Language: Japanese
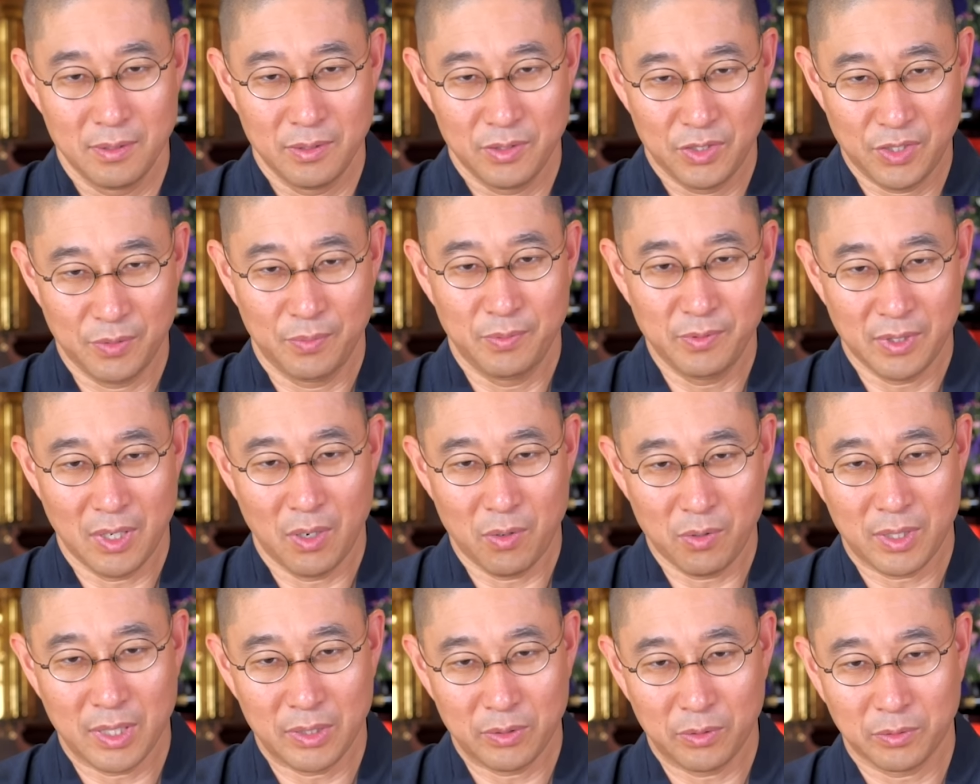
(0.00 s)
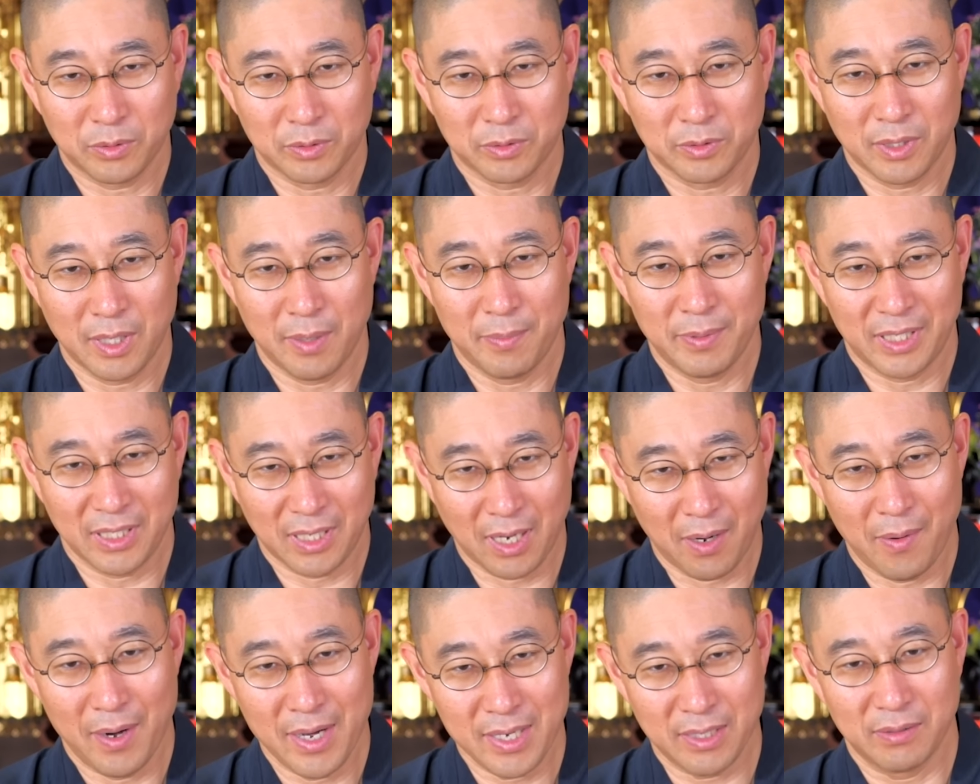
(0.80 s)
自分が他の子と比べて
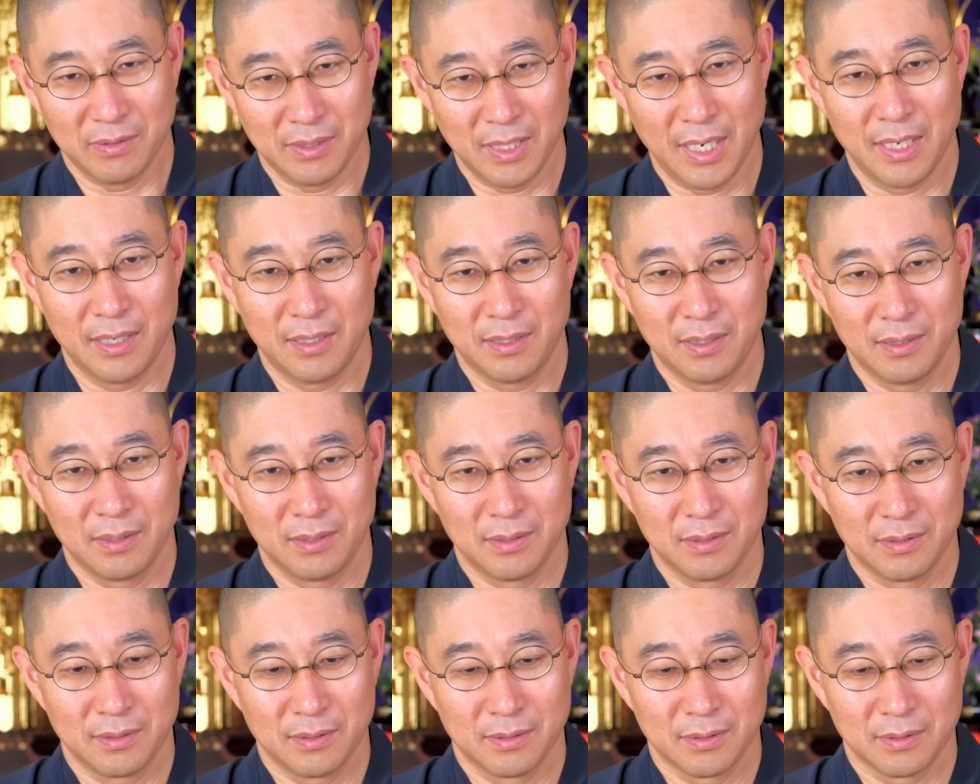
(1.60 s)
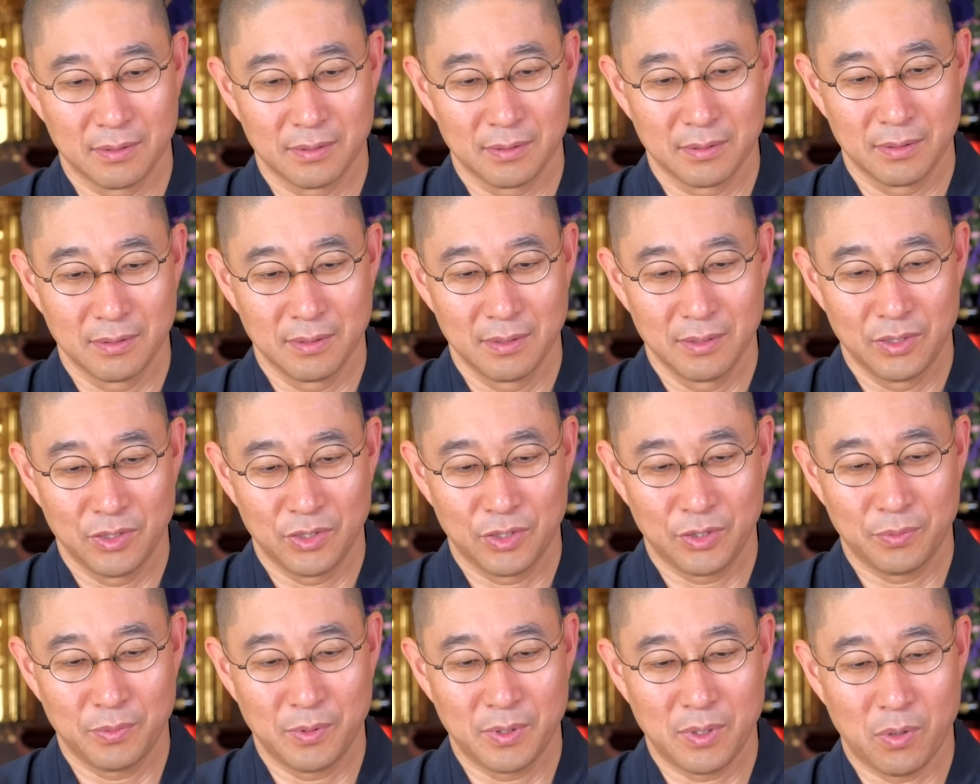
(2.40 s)
可愛くない。
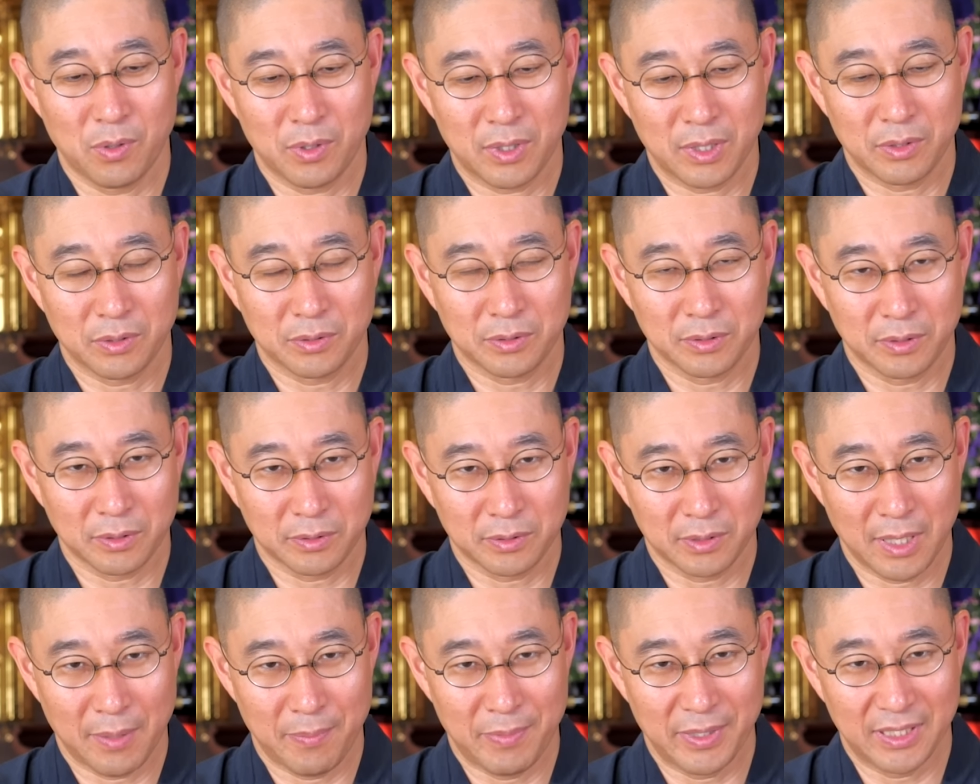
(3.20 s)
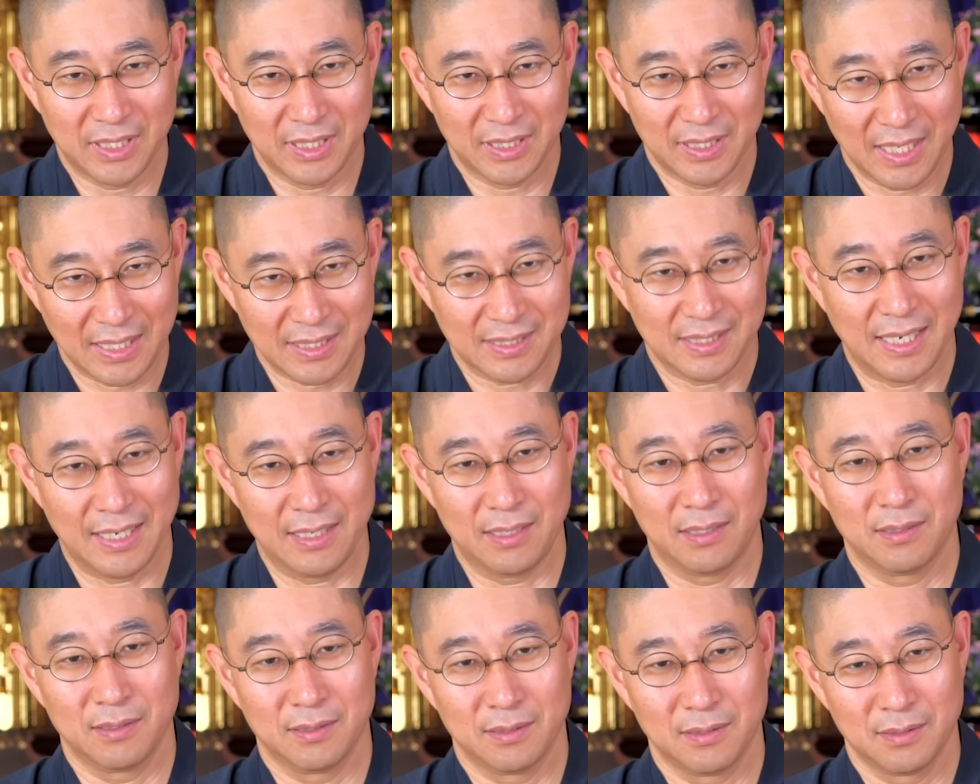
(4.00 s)
自分は他の子と比べてダサ
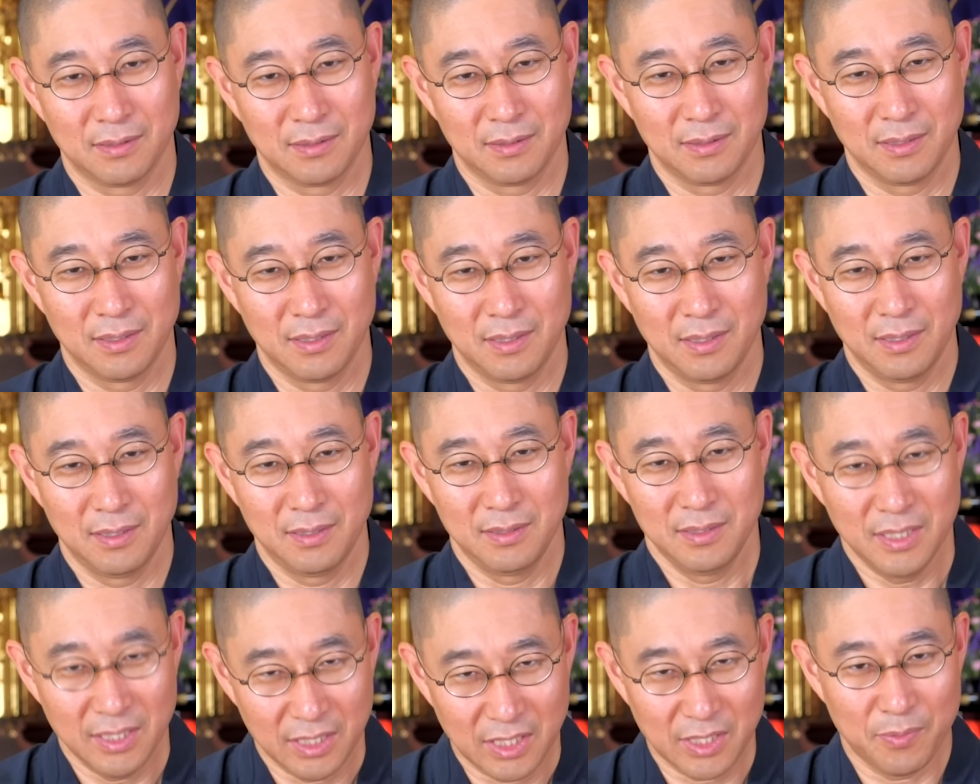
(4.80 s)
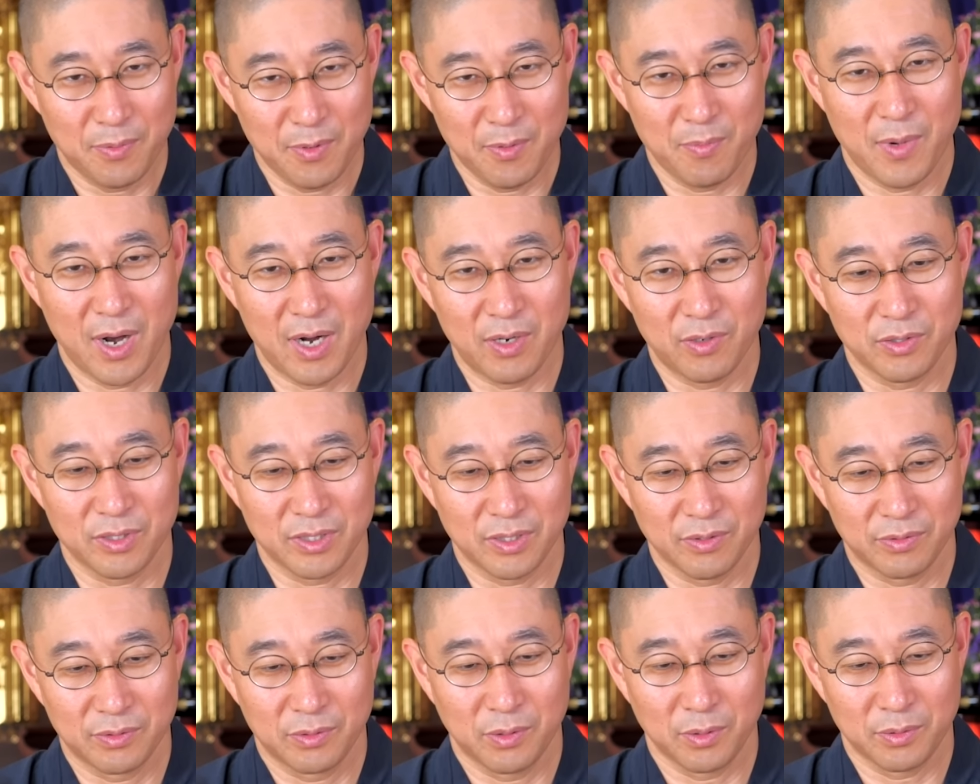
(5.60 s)
い。ニキビもある
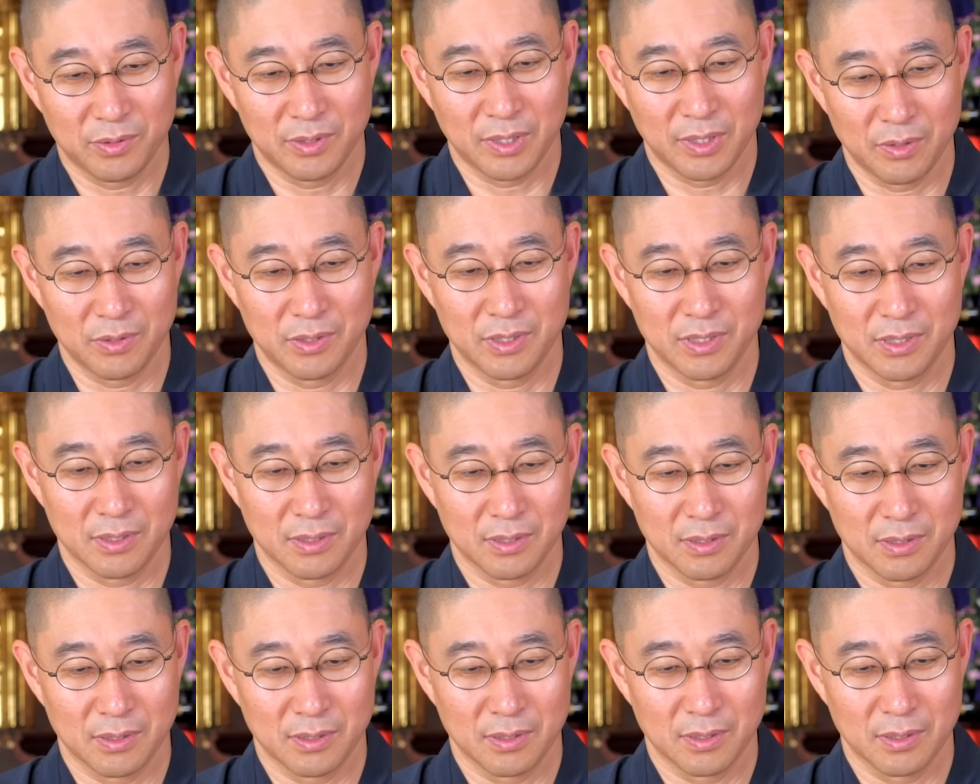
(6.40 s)
し、太っるし。